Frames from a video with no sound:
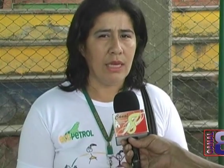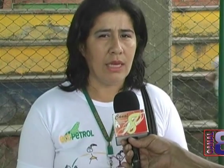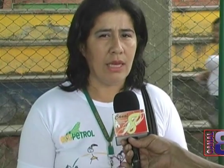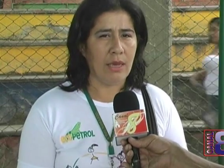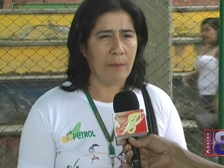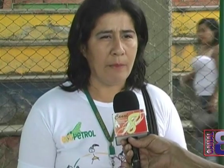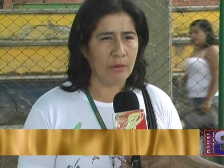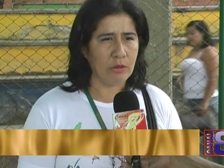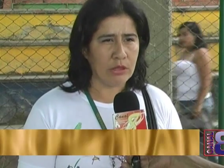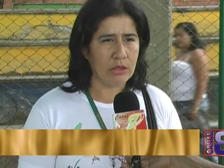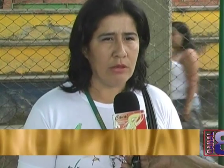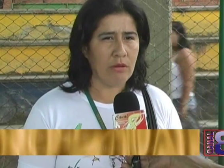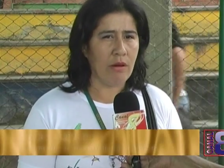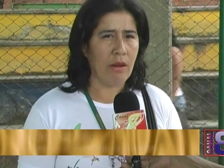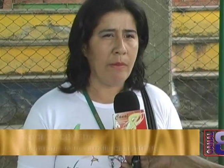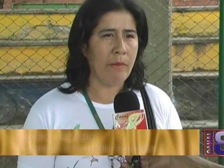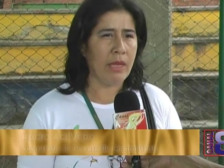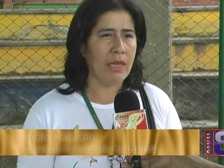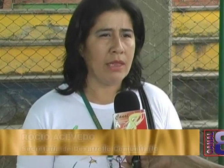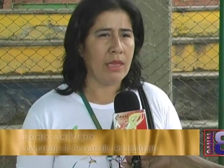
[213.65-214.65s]
eh,
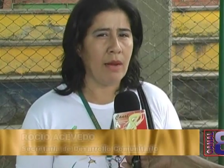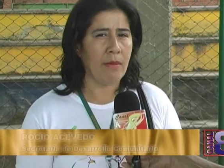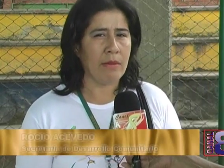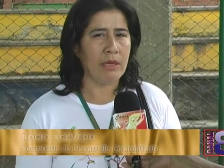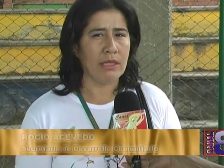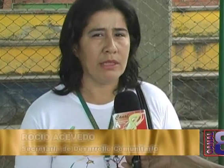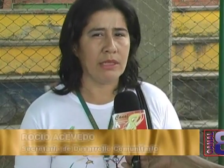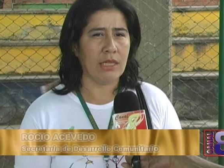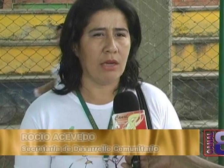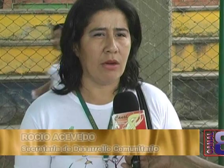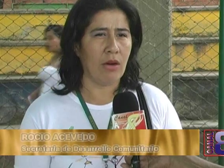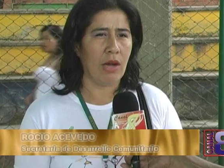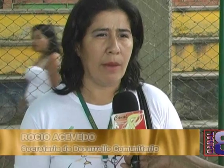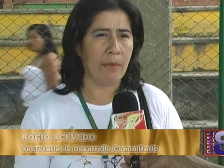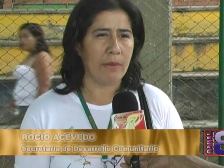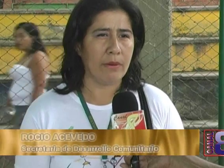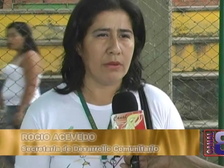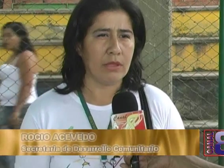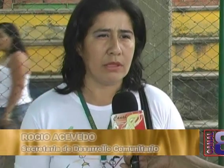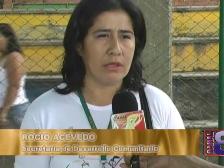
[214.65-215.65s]
posiblemente al Ministerio de
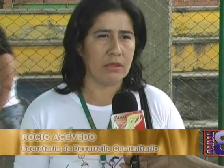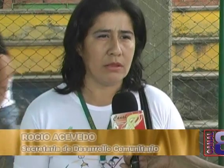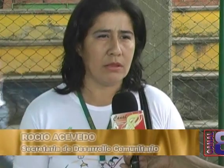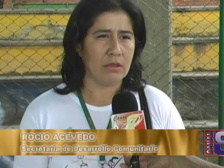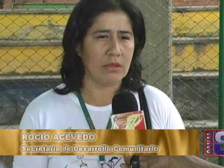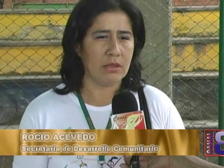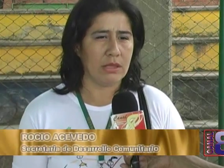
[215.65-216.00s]
la Protección